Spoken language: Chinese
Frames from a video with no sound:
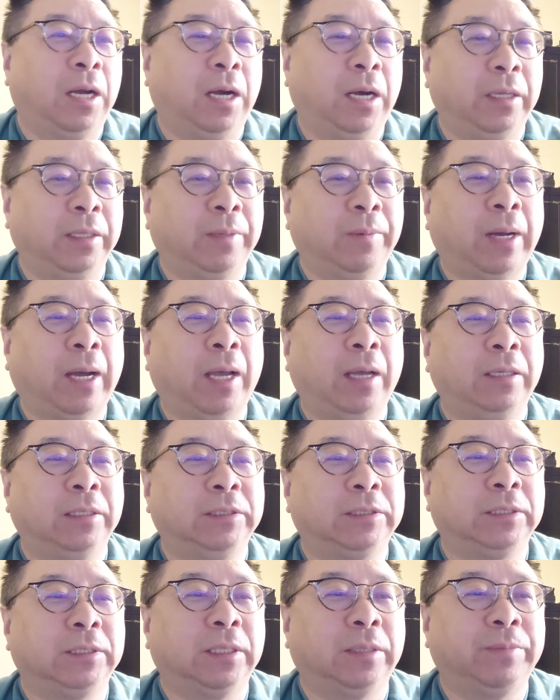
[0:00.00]
啊，那么还有
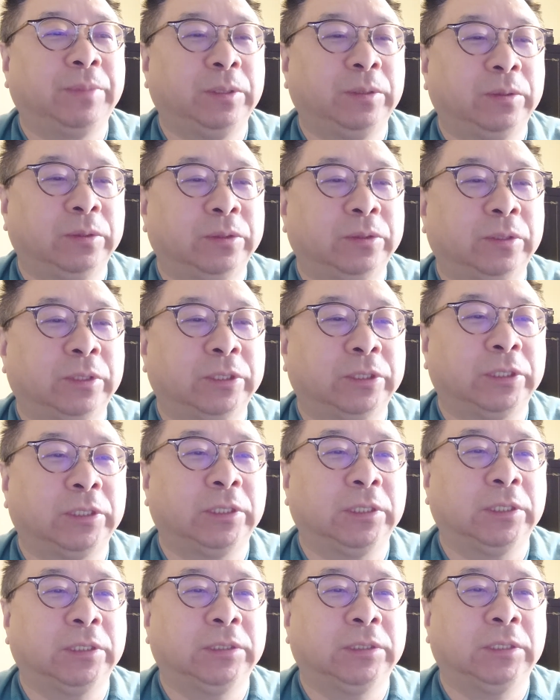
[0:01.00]
一些呢，比如说
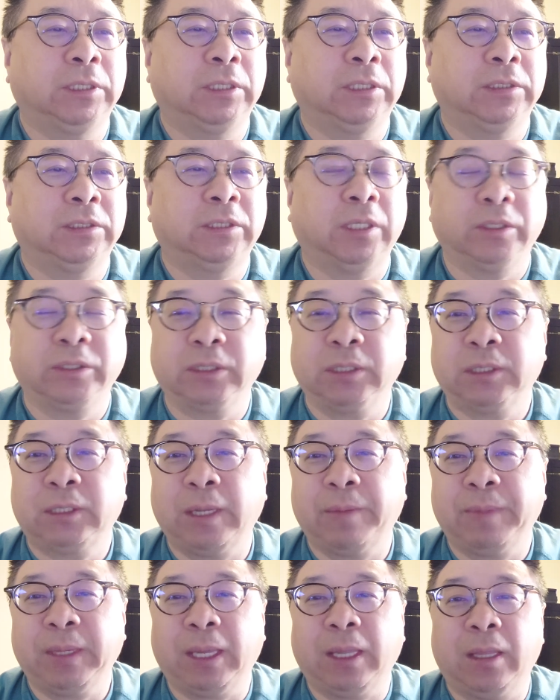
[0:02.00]
是一些小型的
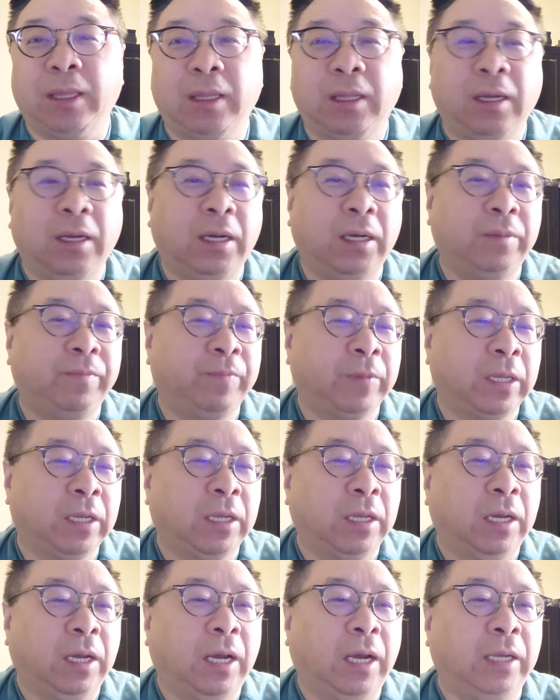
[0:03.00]
店面啊，
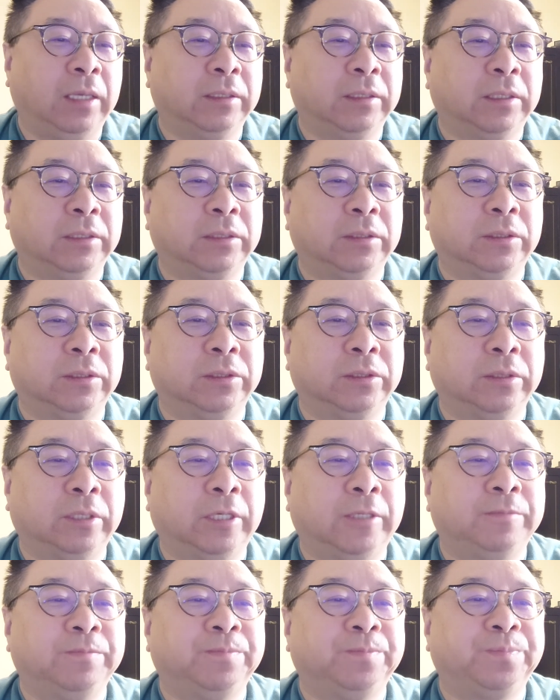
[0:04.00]
还有呢就是
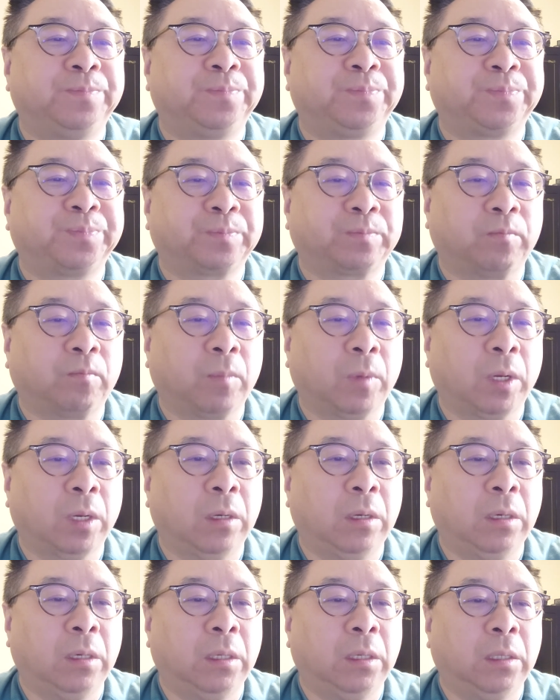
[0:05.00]
说，
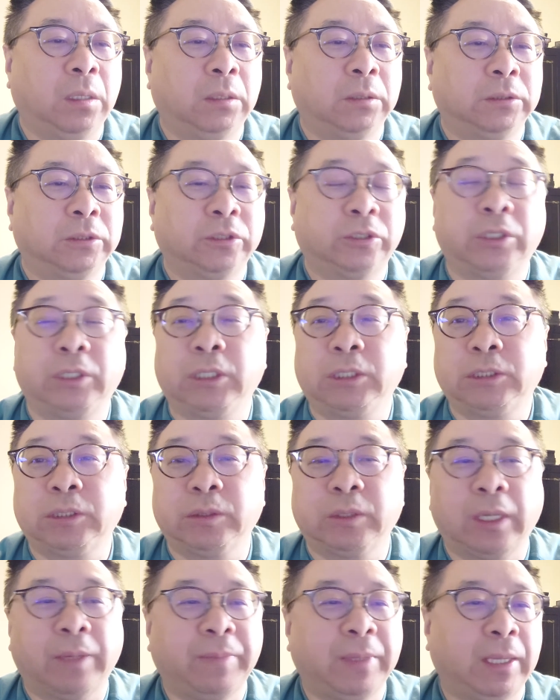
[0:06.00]
哦、呃，就是零
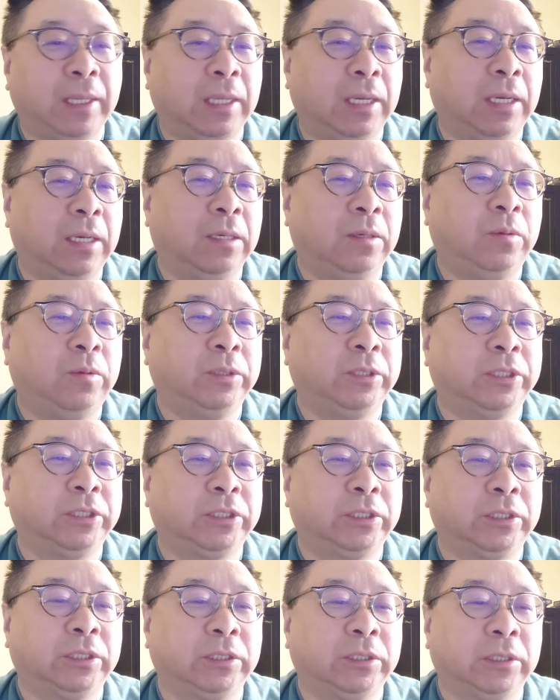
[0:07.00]
售店面啊，或者
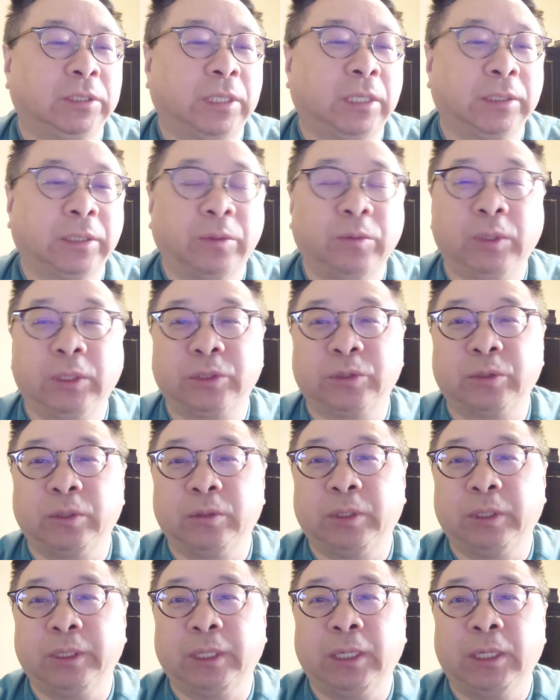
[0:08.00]
是刚才我说
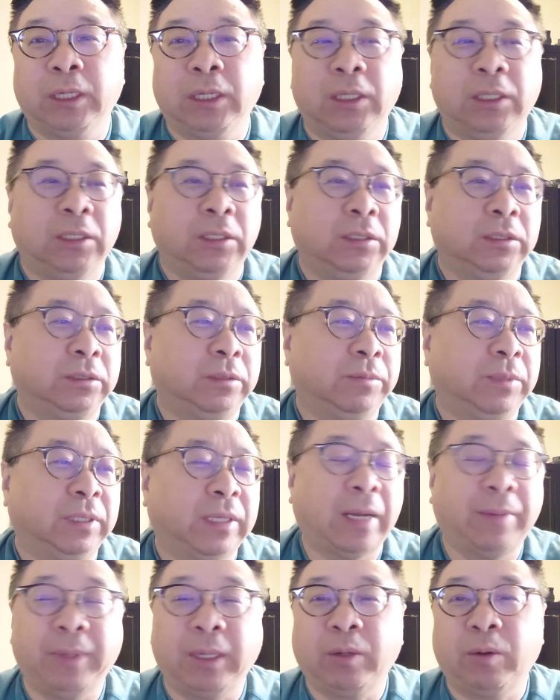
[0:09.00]
过的什
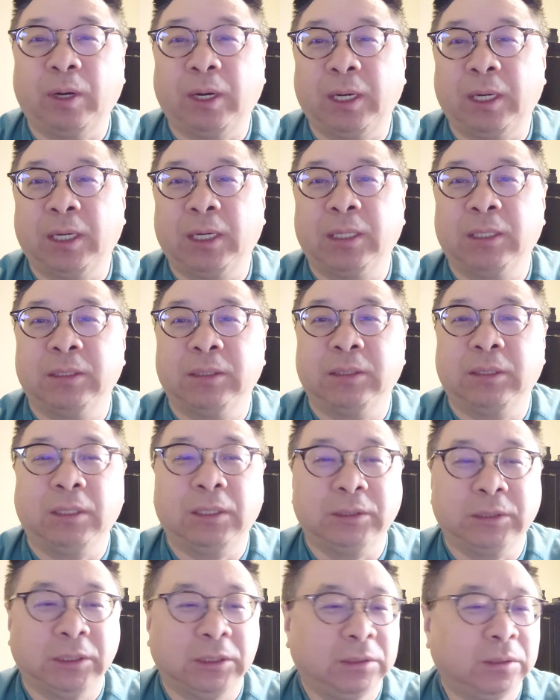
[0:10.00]
拉面馆啊，
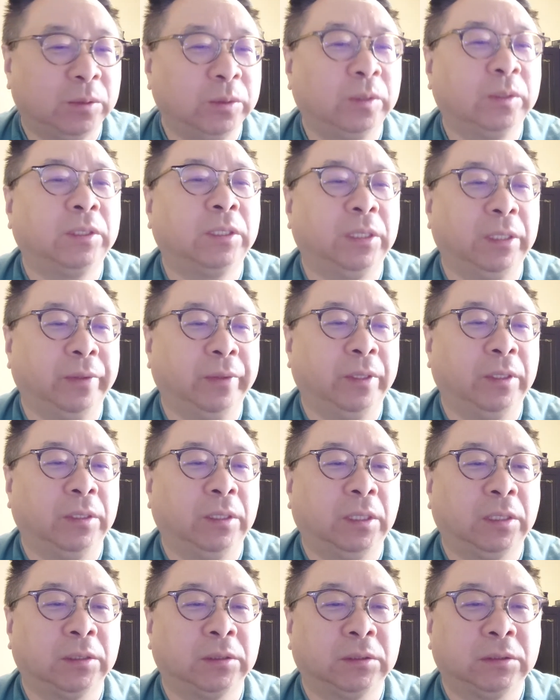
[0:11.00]
啊，这些都有可能
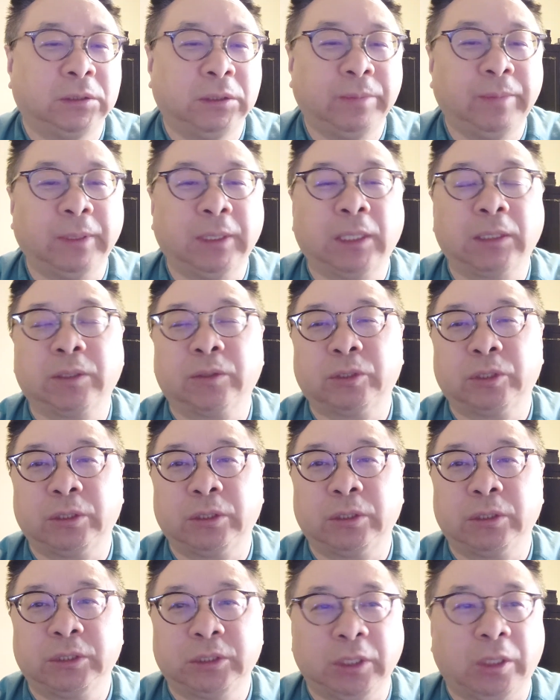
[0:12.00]
啊，基本上都
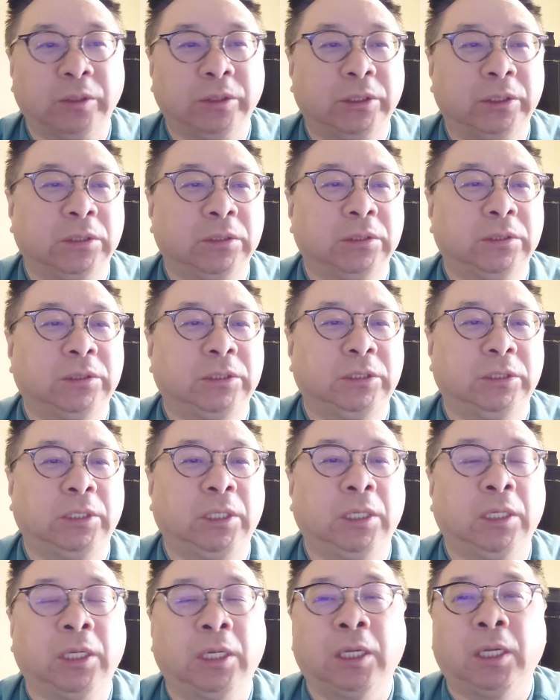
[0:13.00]
是小型企
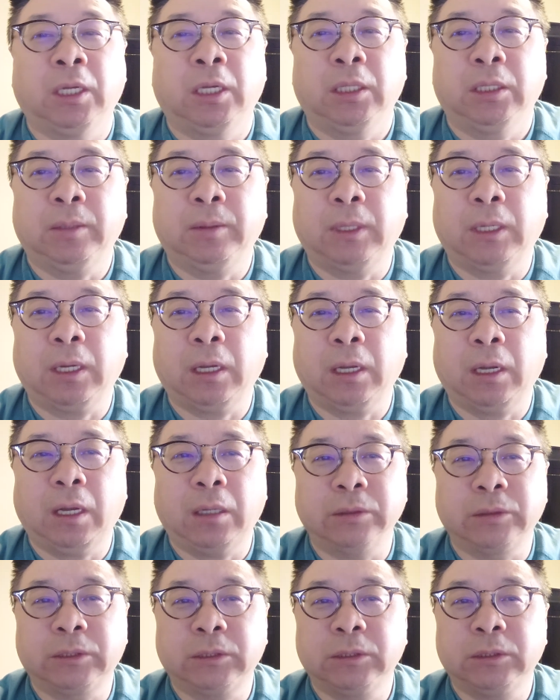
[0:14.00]
业。那么
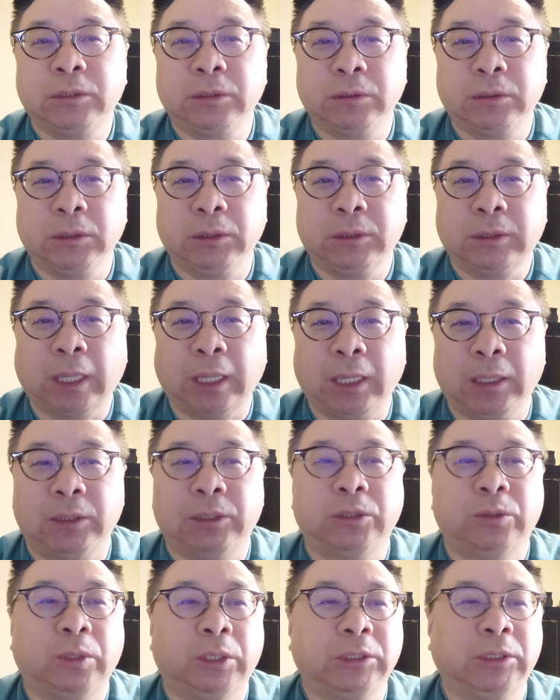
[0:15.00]
耗资究竟大概
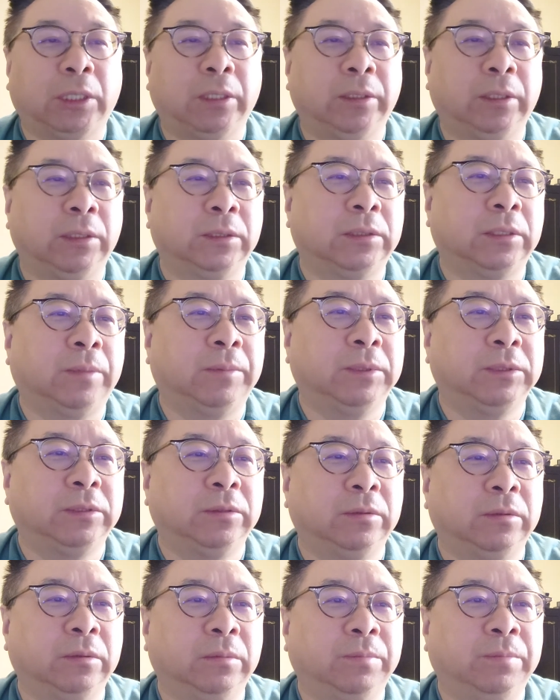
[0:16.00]
是多少呢？咱们
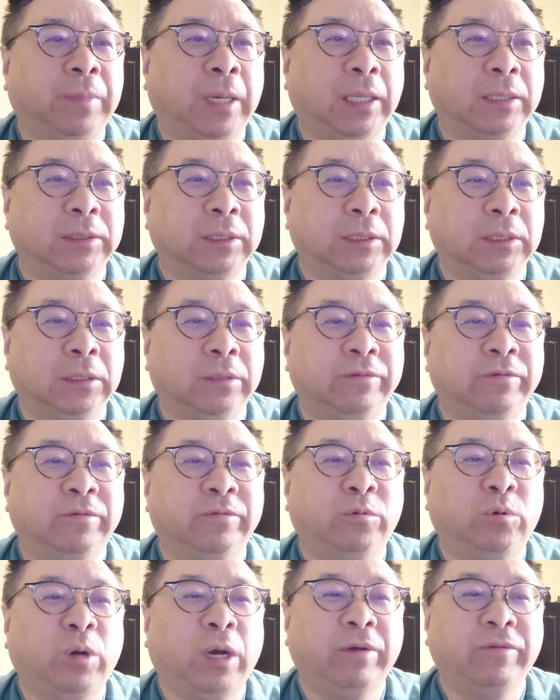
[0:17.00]
就把这个
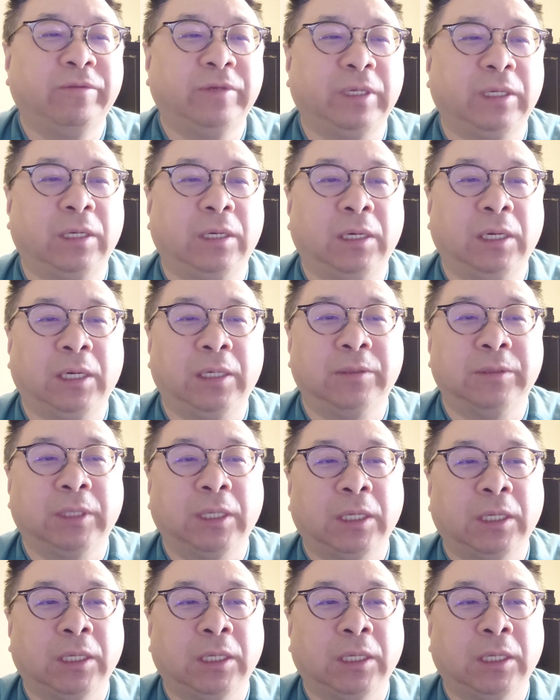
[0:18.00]
花费啊，